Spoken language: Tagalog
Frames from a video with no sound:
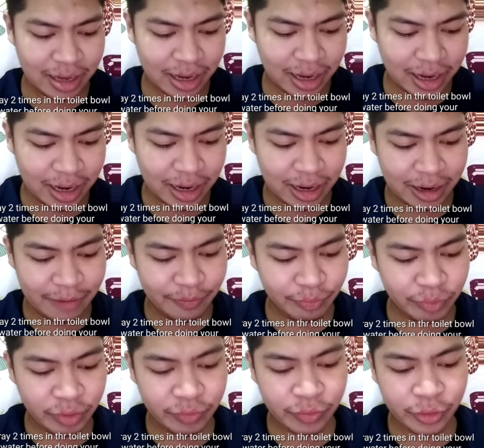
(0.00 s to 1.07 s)
uh,
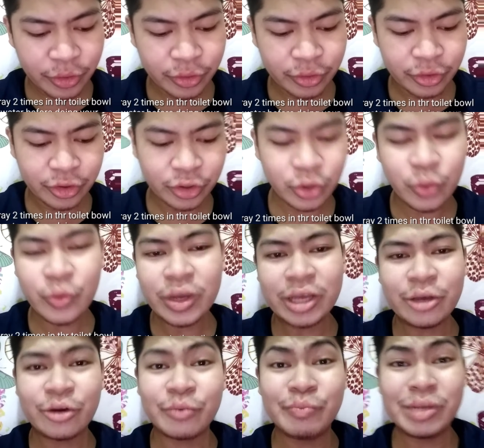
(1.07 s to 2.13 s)
before doing
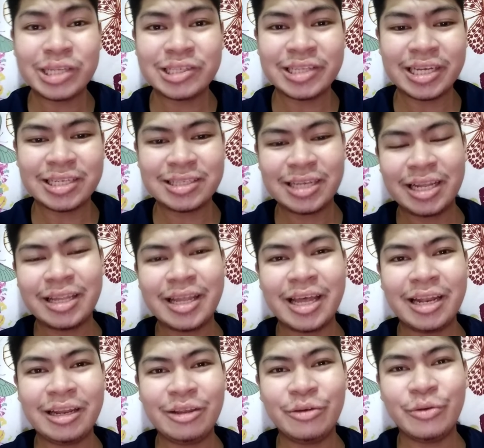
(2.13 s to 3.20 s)
your business and
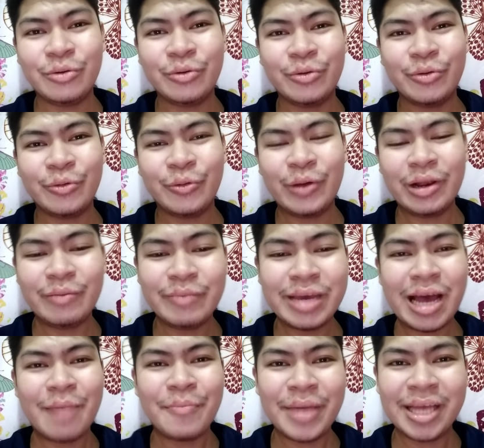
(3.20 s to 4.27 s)
then you will be
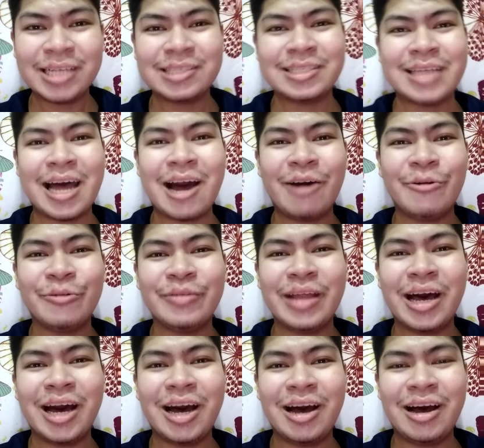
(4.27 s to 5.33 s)
amazed how
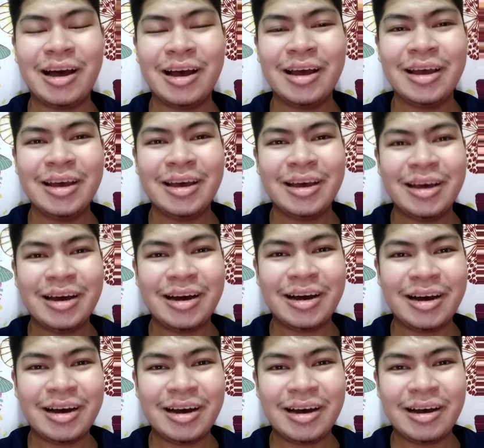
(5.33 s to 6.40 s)
the
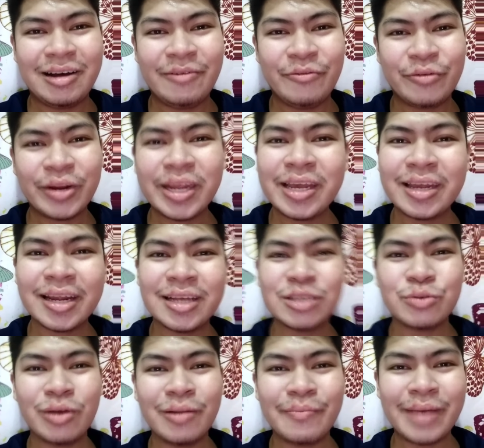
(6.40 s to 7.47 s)
uh, fragrance
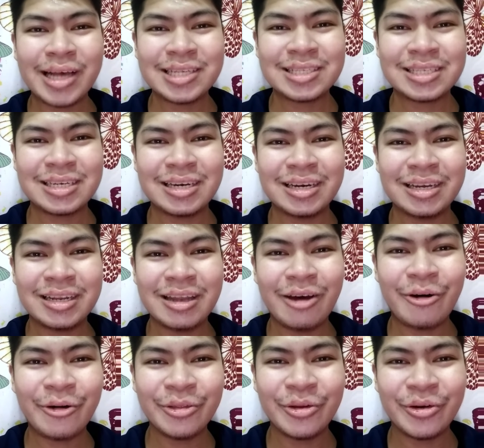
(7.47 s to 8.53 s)
will mask the
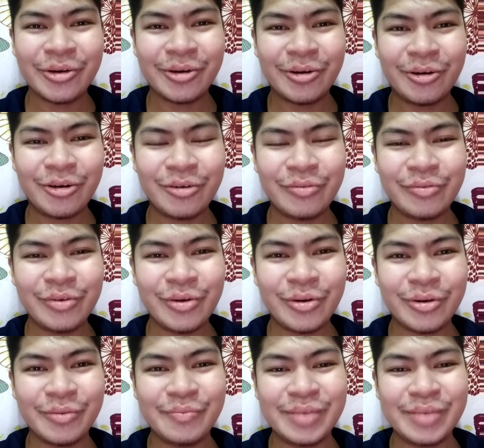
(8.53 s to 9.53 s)
odor of your